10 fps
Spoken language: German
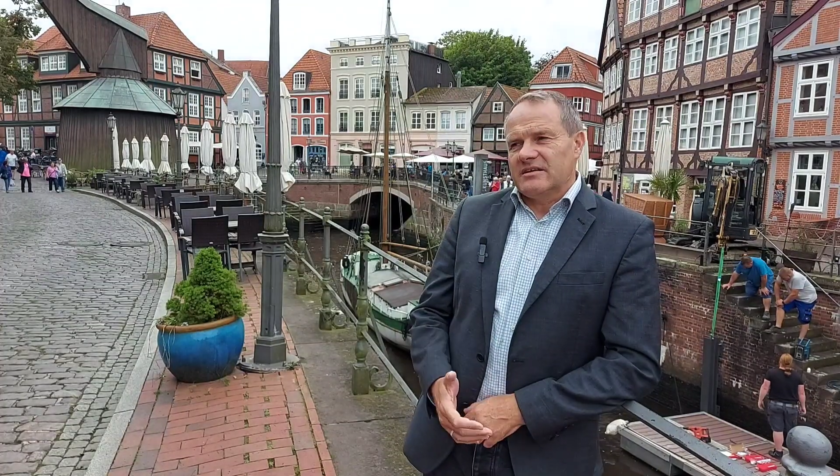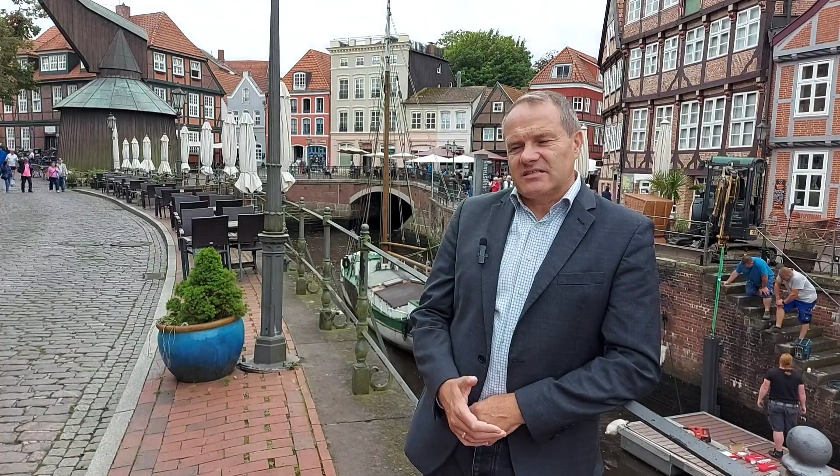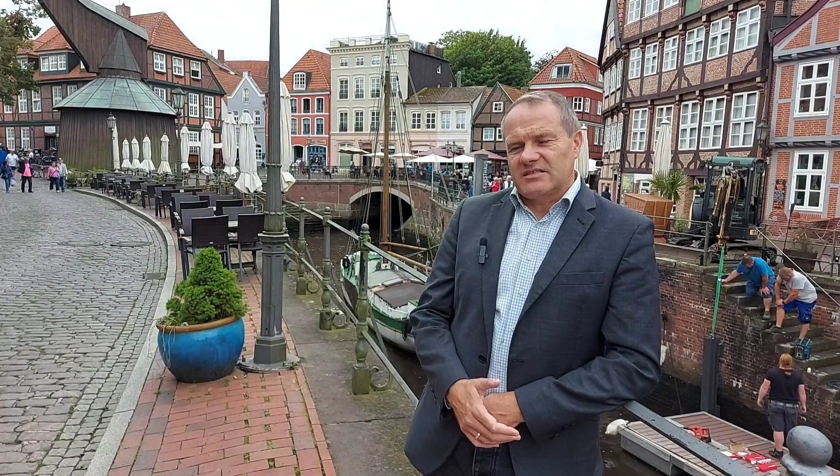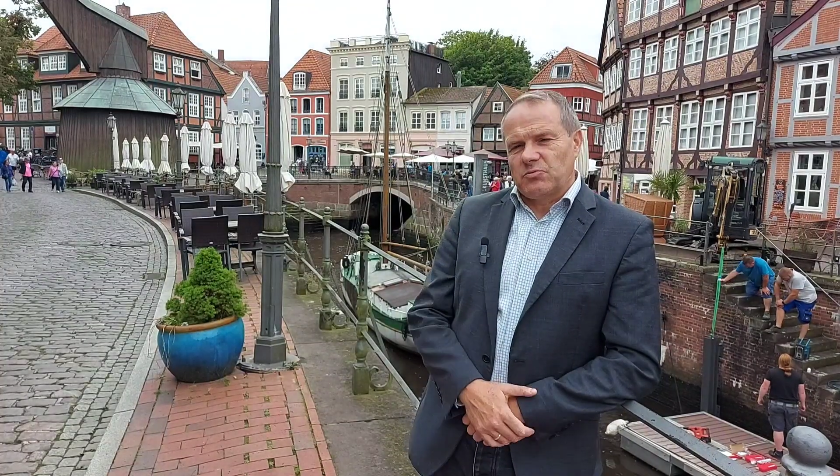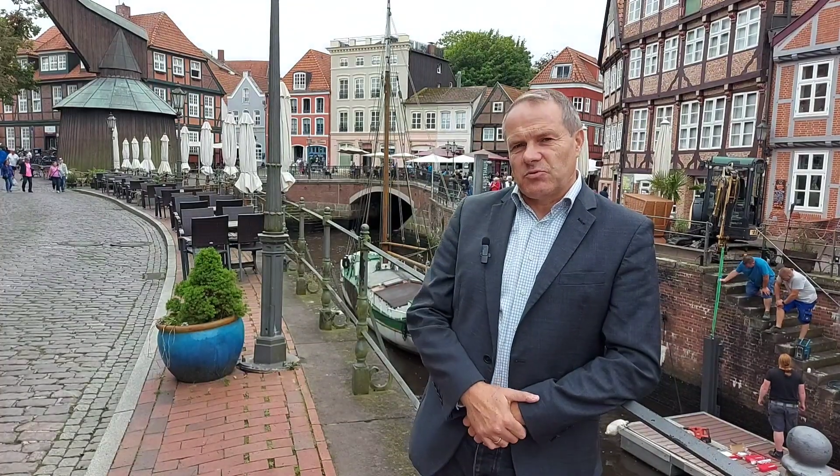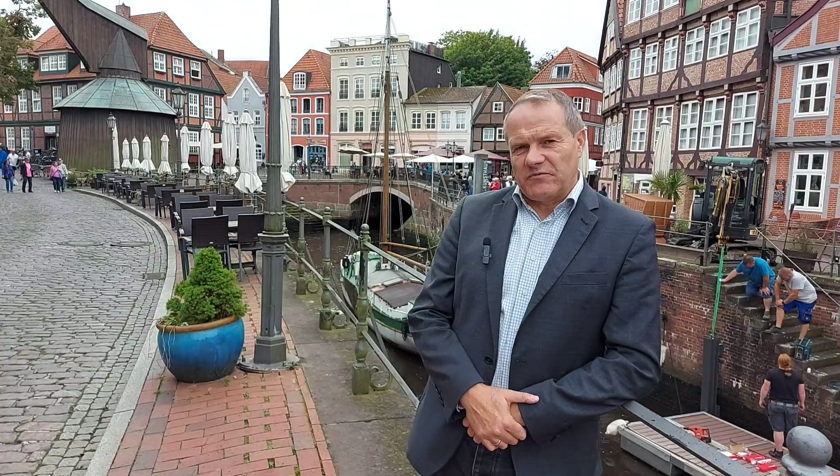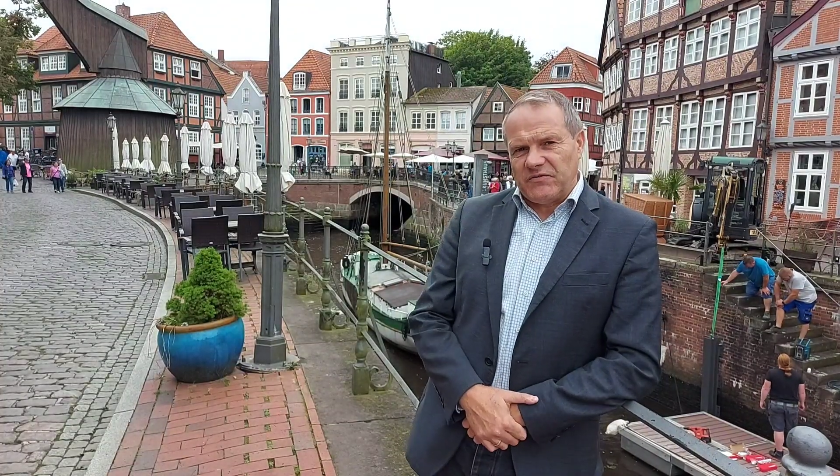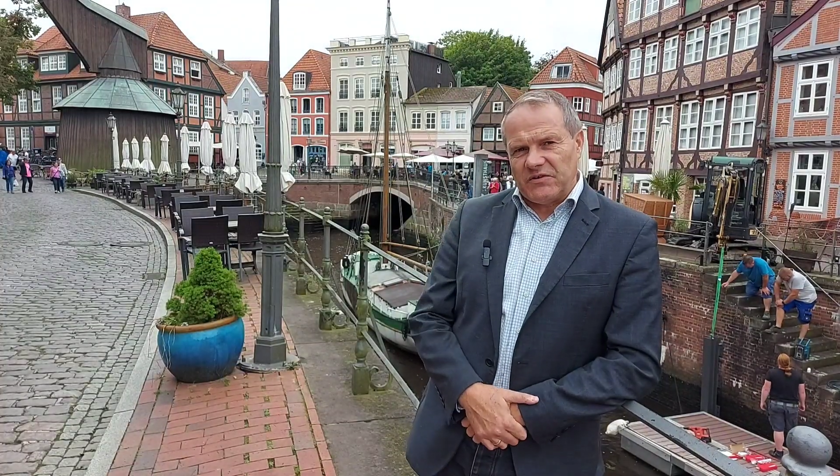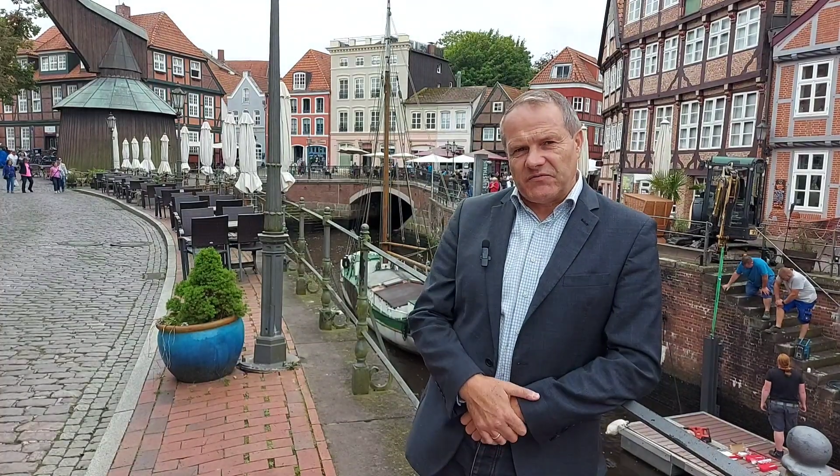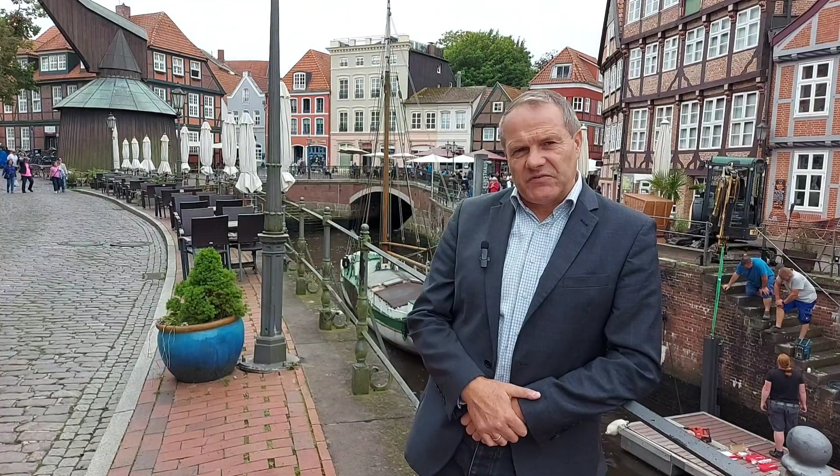jetzt
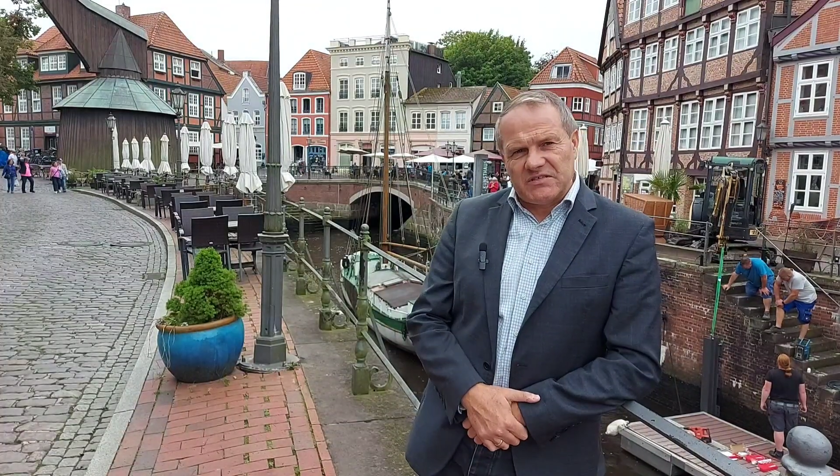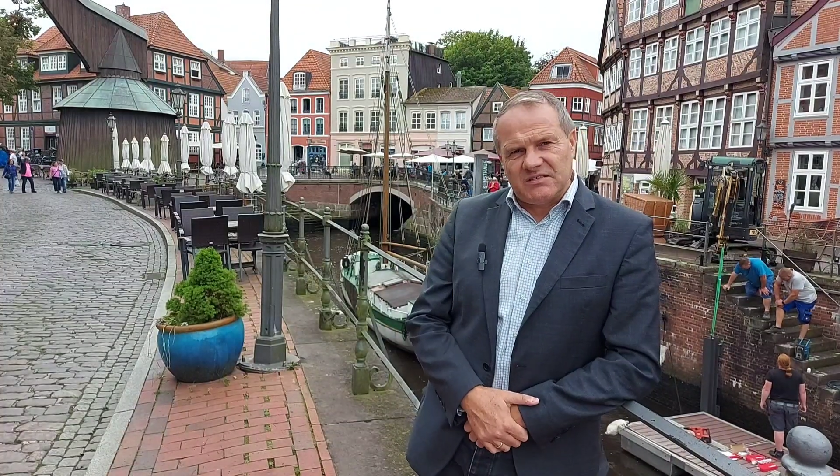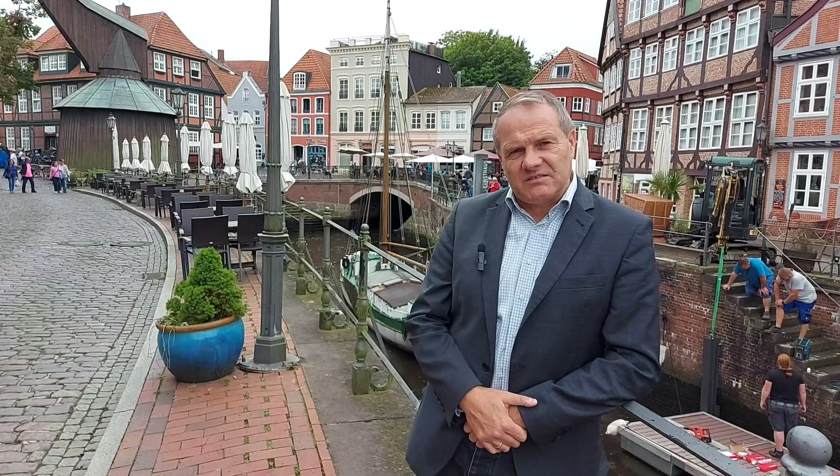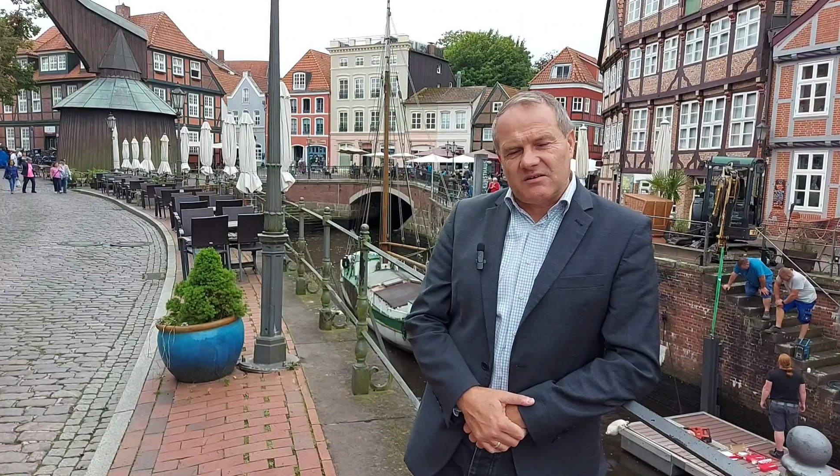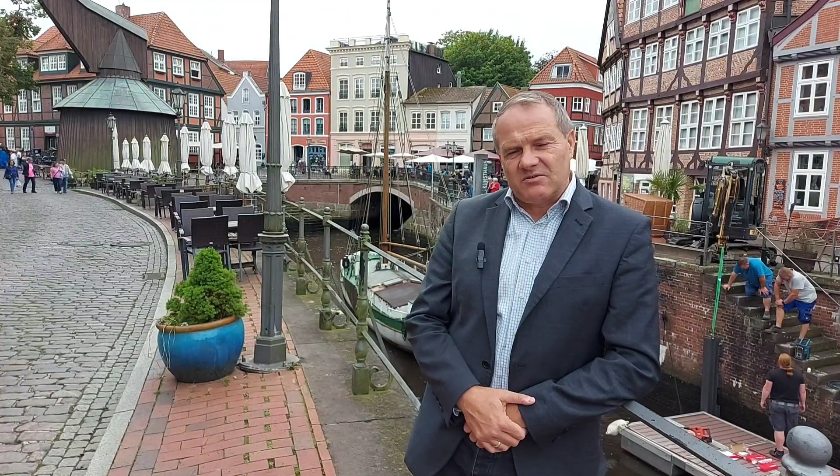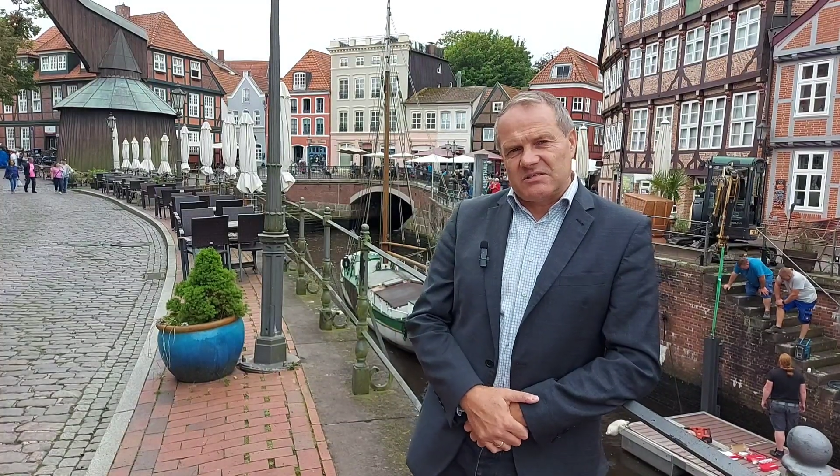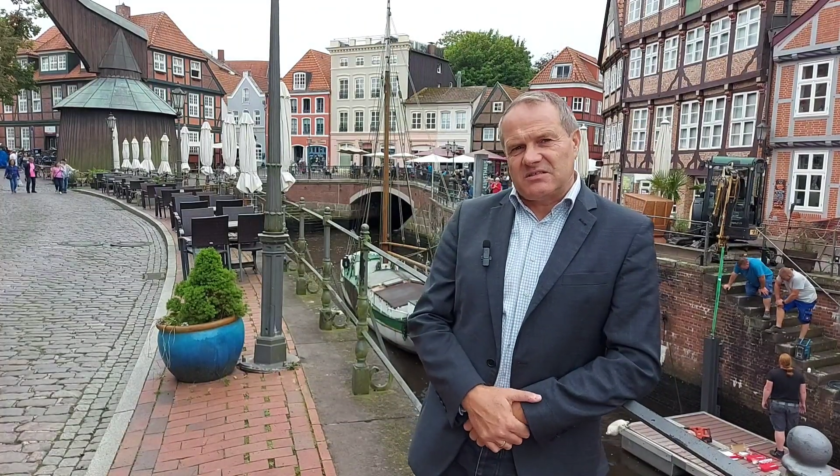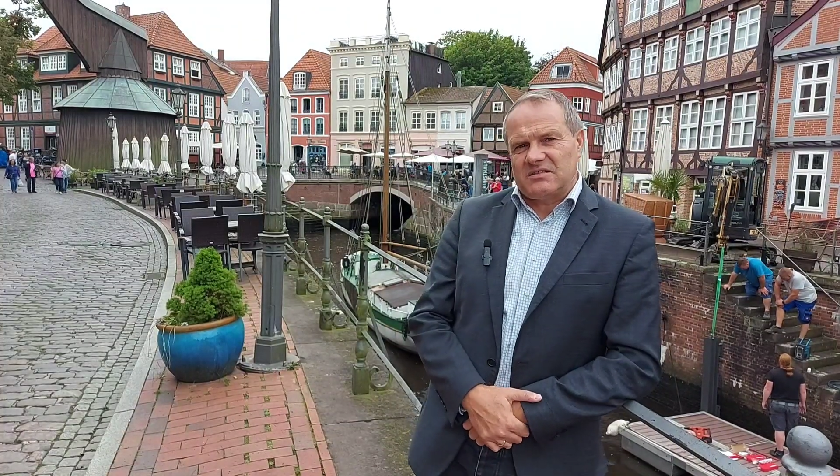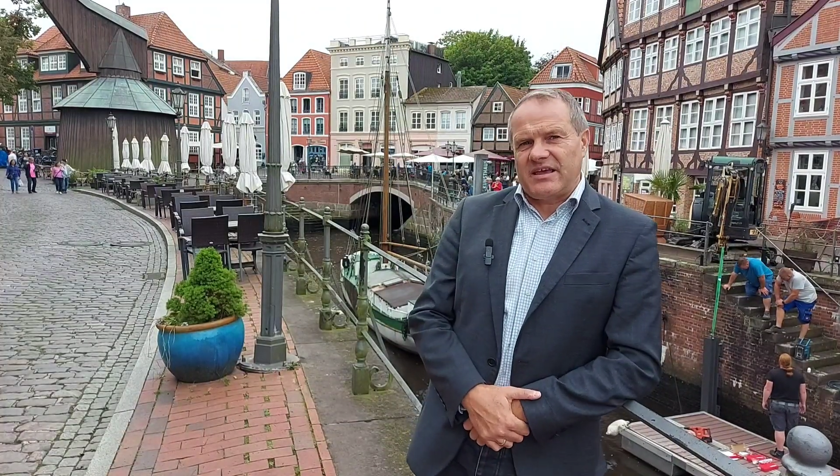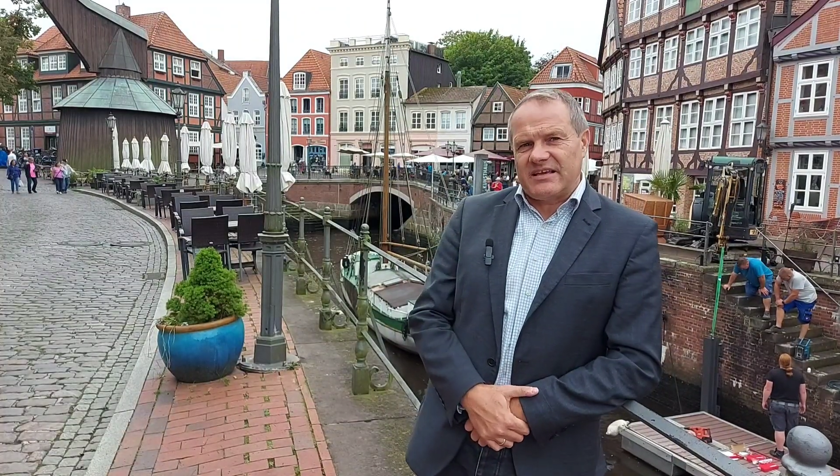
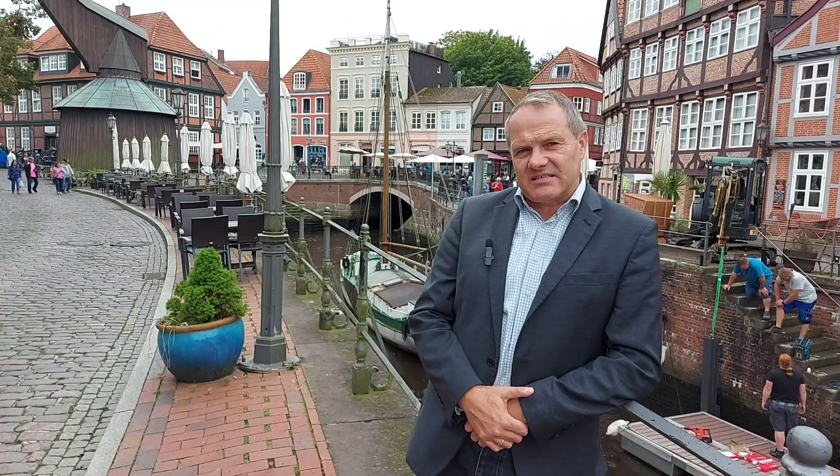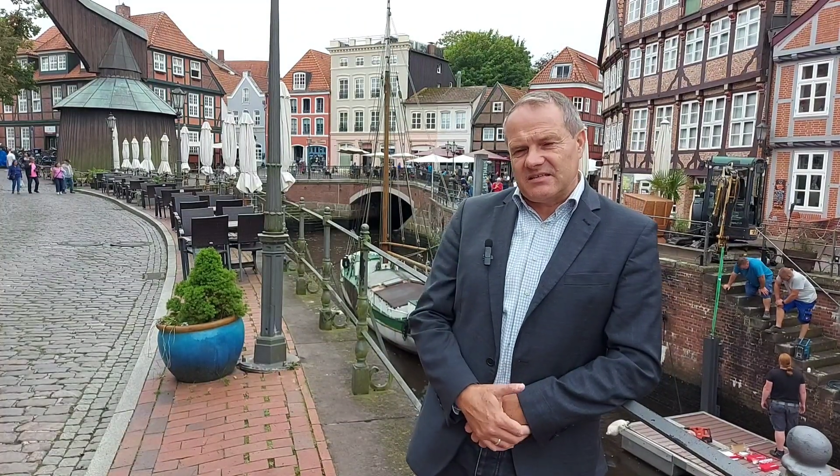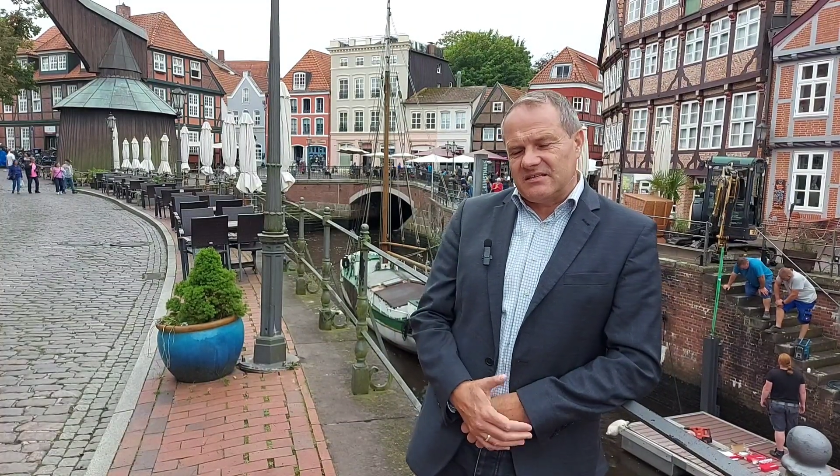244.000 Gäste,